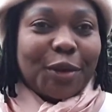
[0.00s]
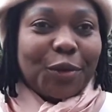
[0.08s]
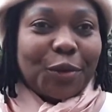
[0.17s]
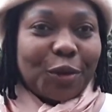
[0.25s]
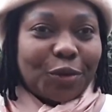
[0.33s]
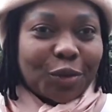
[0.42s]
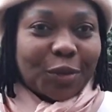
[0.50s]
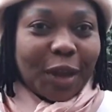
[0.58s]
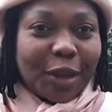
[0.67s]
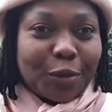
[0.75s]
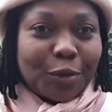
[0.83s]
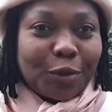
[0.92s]
e hoje eu
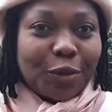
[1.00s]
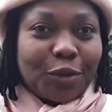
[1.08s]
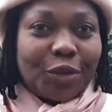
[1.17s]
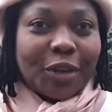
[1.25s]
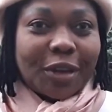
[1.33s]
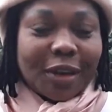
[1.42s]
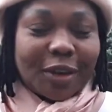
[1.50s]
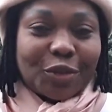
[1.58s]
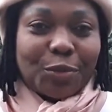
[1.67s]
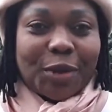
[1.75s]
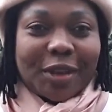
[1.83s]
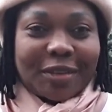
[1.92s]
tenho dicas de
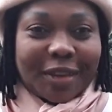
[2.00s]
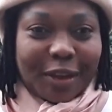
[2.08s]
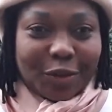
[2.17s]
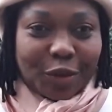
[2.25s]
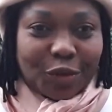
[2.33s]
presente